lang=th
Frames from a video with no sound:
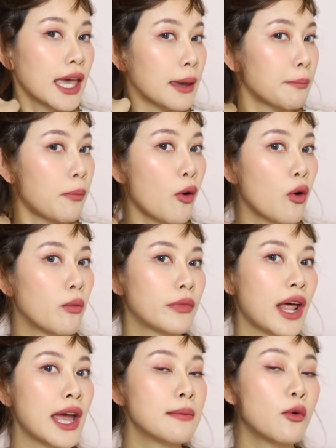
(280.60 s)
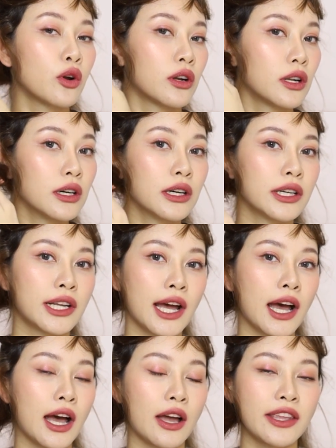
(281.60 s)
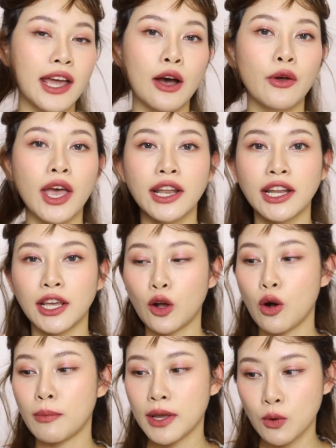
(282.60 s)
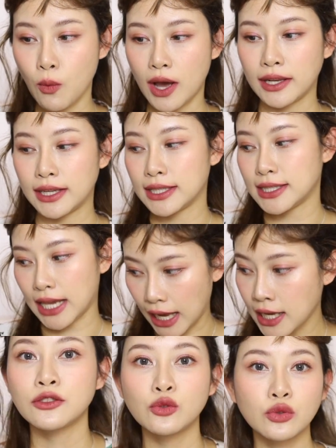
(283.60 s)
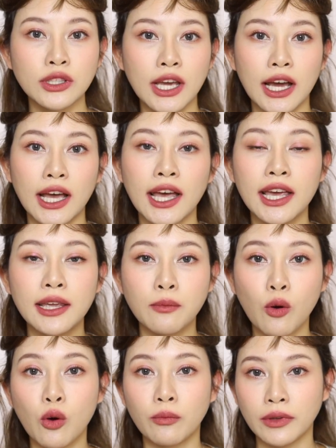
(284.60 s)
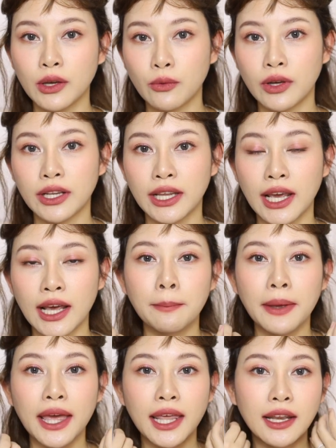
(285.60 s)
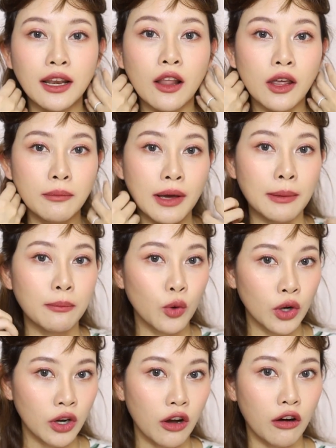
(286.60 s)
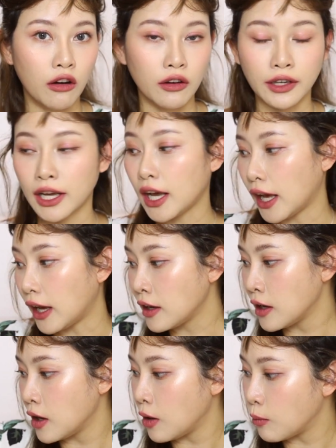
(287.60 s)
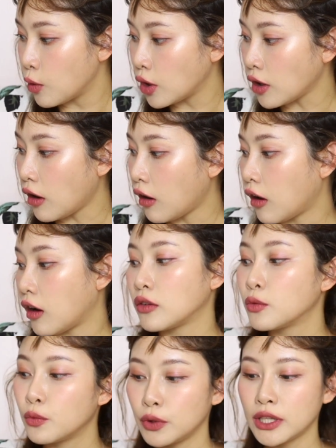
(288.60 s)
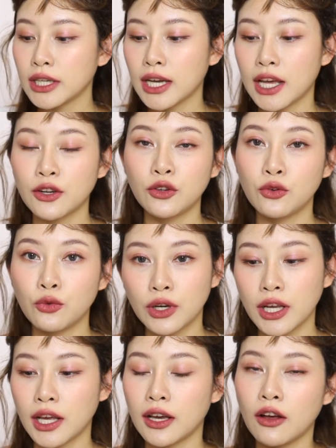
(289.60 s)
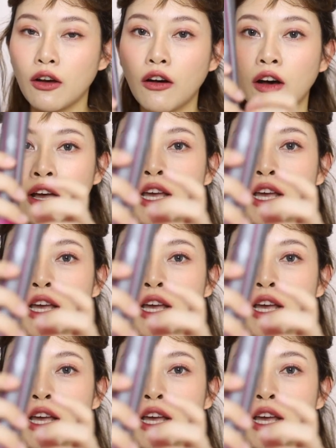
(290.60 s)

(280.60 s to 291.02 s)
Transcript: เก็บผมได้หมดเลยนะคะยาวแค่ไหนก็ไม่หวั่นนะจ๊ะจูนอยากให้ผมในวันนี้เป็นลอนแบบม้วนออกนะคะม้วนออกวิธีการดูนะคะก็